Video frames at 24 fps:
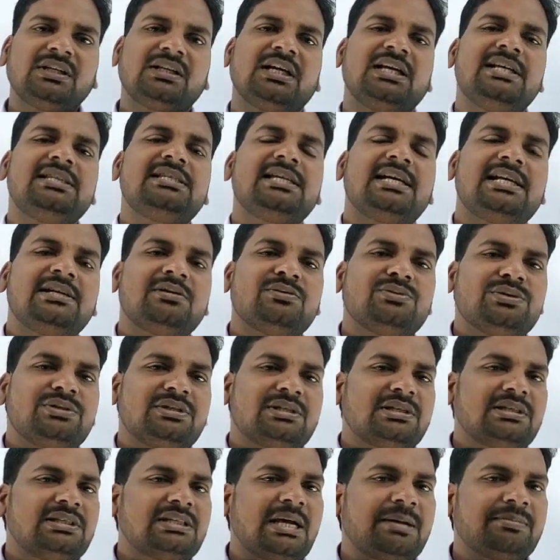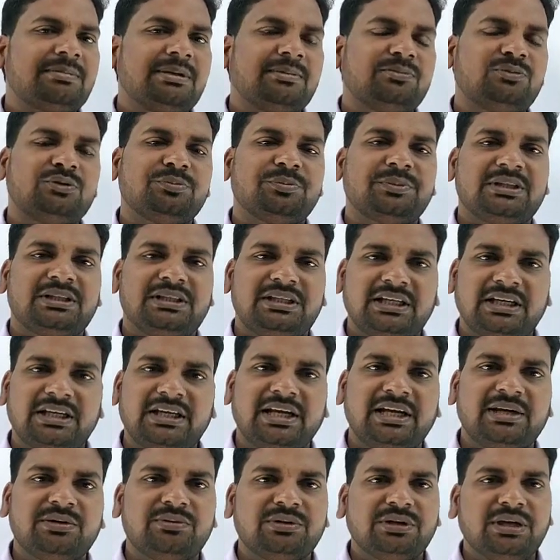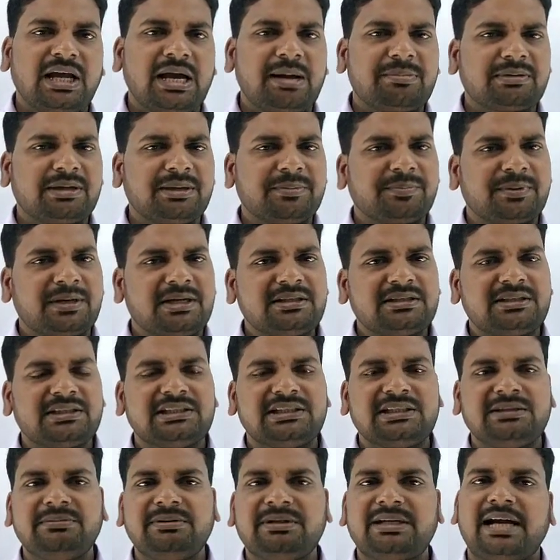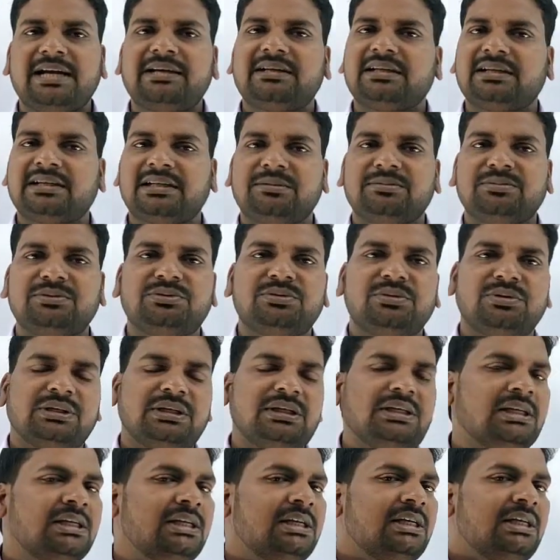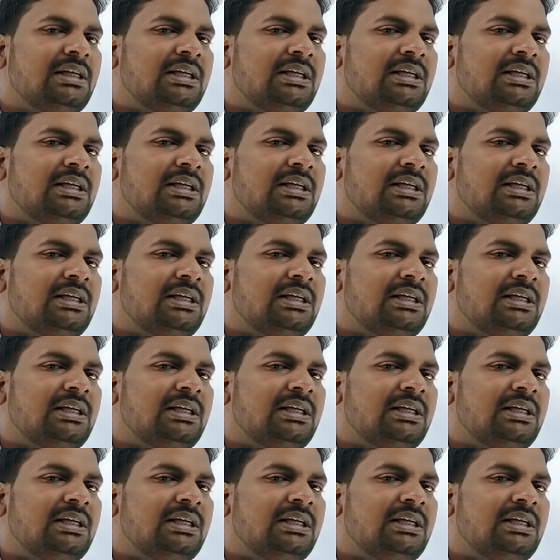कई सारे क्वेश्चंस आपकी बुक में दिए गए होंगे आपके पास किसी भी राइटर की बुक होगी